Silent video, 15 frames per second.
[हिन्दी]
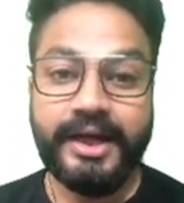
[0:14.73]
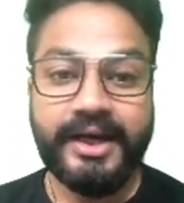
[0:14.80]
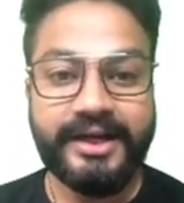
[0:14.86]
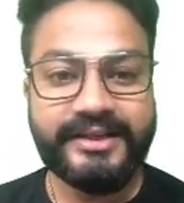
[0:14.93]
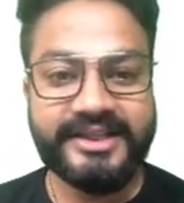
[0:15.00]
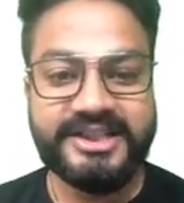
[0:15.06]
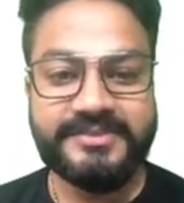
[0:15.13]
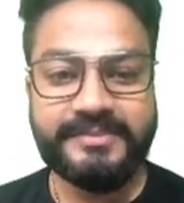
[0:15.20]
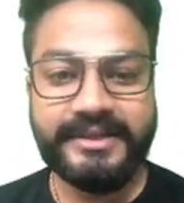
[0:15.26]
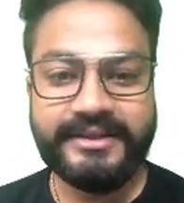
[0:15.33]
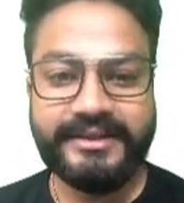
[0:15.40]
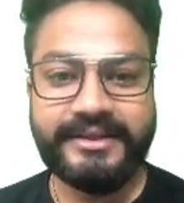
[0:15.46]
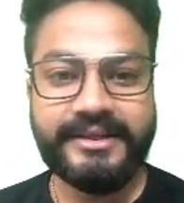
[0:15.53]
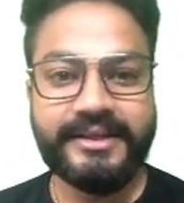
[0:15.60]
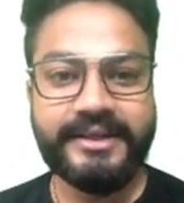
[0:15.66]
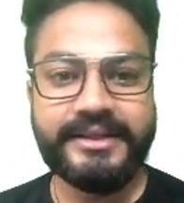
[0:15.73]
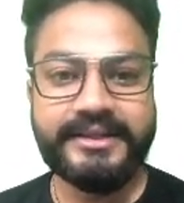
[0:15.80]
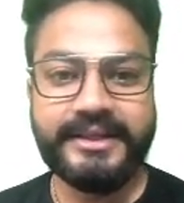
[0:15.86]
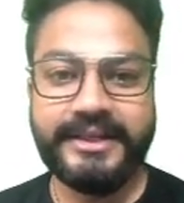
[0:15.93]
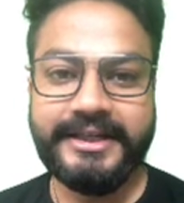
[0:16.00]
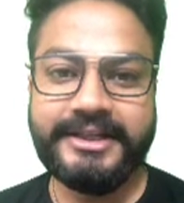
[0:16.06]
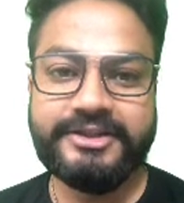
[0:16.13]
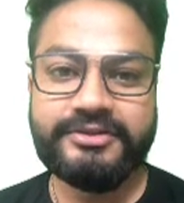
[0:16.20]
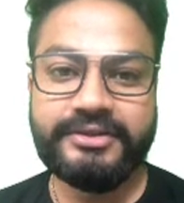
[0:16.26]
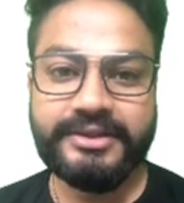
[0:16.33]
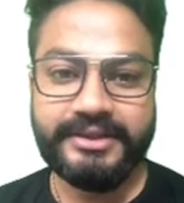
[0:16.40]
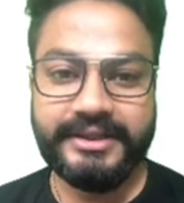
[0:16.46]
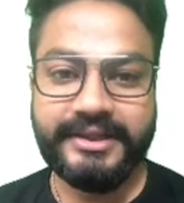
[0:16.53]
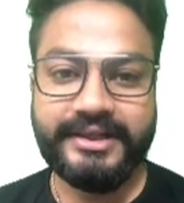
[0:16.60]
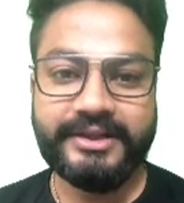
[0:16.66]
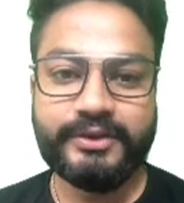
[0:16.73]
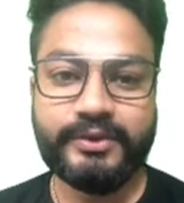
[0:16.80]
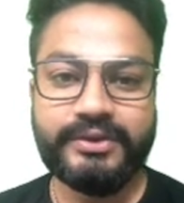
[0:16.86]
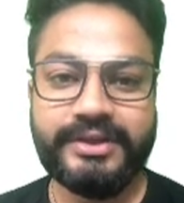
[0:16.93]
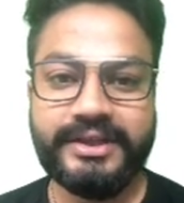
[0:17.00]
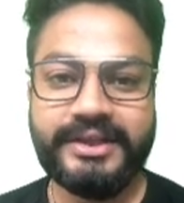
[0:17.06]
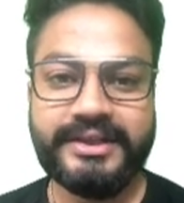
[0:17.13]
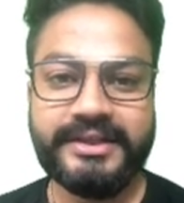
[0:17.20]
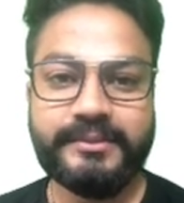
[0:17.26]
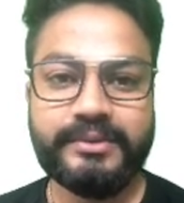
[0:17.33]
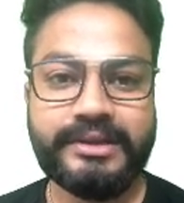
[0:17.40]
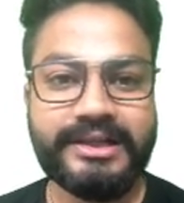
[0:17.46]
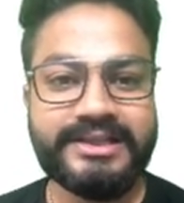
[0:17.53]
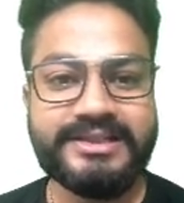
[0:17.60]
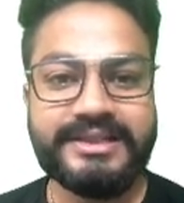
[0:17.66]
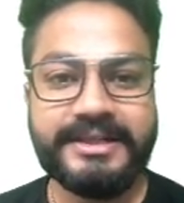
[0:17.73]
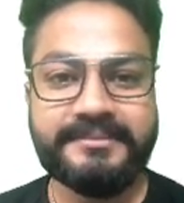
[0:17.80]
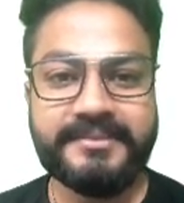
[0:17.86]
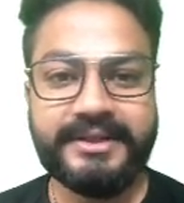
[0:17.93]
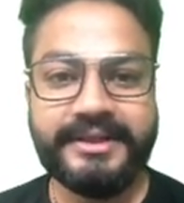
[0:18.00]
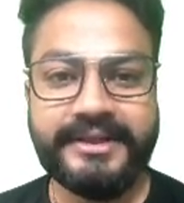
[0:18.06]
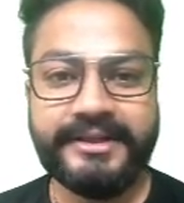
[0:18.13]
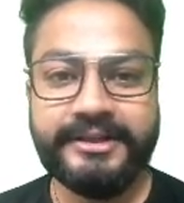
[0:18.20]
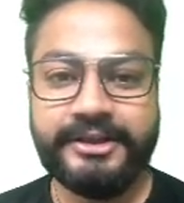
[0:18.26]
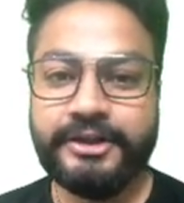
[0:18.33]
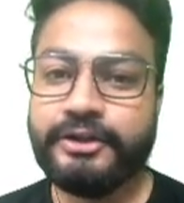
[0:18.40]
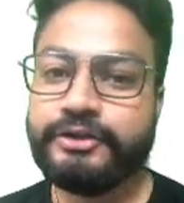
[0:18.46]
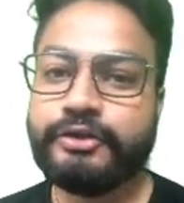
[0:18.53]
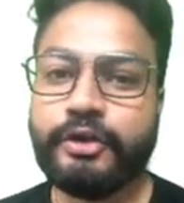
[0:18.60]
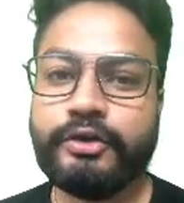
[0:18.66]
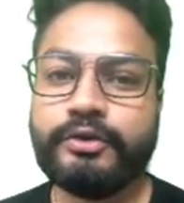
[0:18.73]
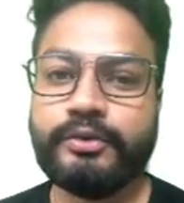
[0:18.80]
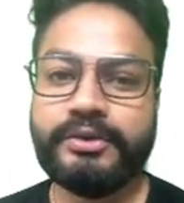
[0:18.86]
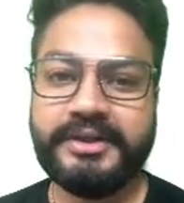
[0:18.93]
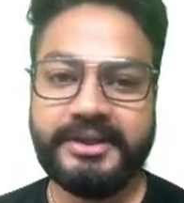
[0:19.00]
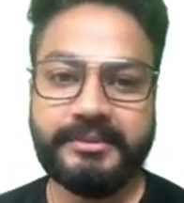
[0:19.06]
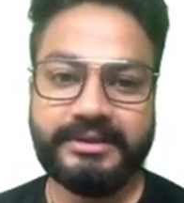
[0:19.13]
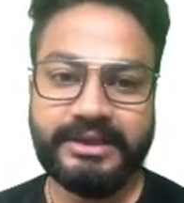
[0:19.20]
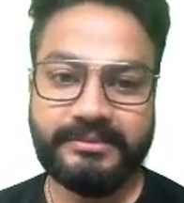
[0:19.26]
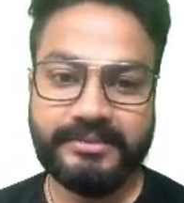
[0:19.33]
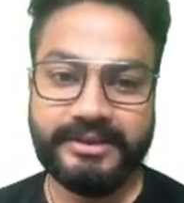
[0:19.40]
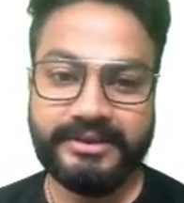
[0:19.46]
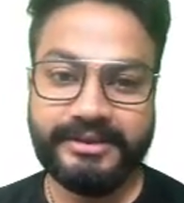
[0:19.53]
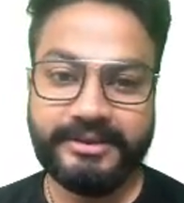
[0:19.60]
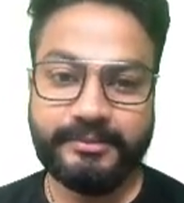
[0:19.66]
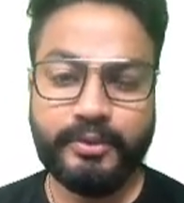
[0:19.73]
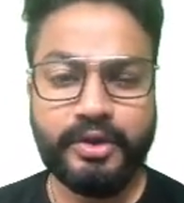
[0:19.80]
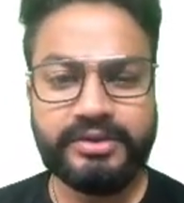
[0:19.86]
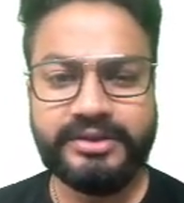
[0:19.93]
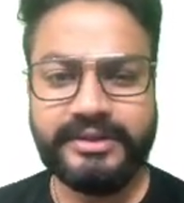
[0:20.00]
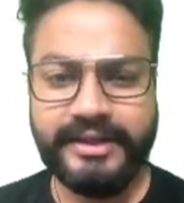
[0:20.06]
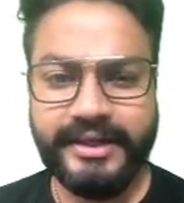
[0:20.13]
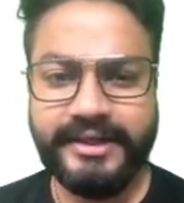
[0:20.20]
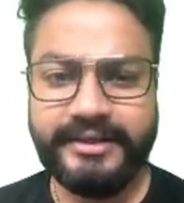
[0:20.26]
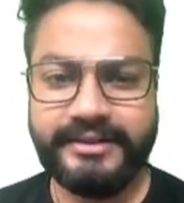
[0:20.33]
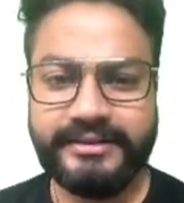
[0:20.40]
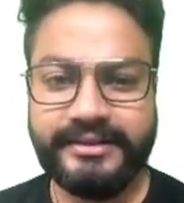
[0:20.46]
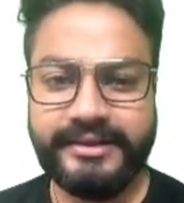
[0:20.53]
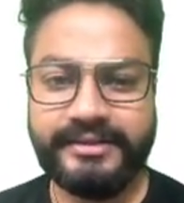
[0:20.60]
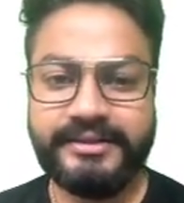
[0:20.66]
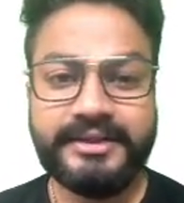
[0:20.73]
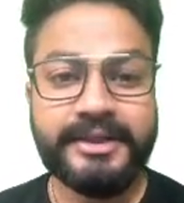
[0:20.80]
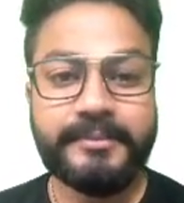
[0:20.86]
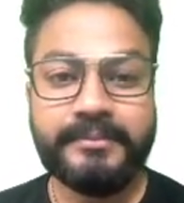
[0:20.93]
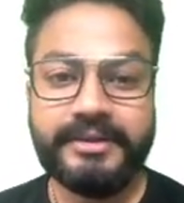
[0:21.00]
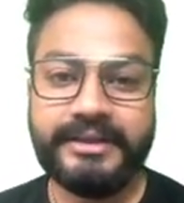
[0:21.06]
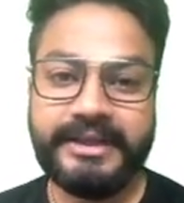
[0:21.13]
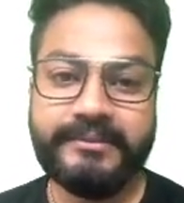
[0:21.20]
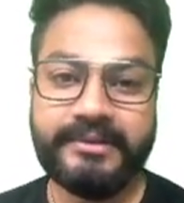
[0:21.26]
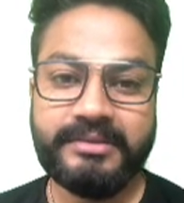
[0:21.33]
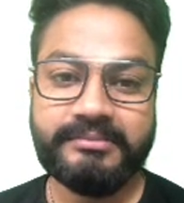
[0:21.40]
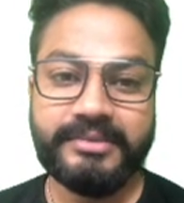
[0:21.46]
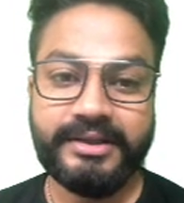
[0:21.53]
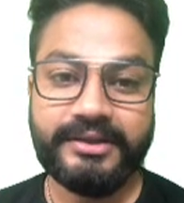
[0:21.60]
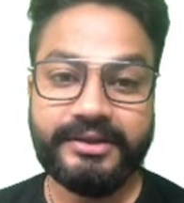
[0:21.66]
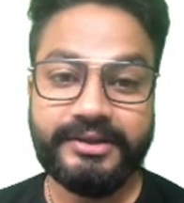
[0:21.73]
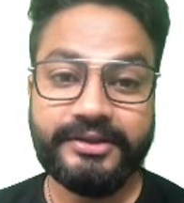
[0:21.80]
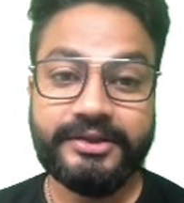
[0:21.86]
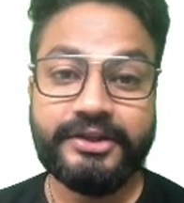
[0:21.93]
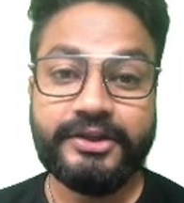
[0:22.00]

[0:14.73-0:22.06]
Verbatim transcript: हर एस्पायरेंट की यही दिक्कत होती है कि वो लास्ट टाइम के लिए शॉर्ट नोट नहीं बना पाते बहुत ट्राई करते हैं पर नहीं बन पाते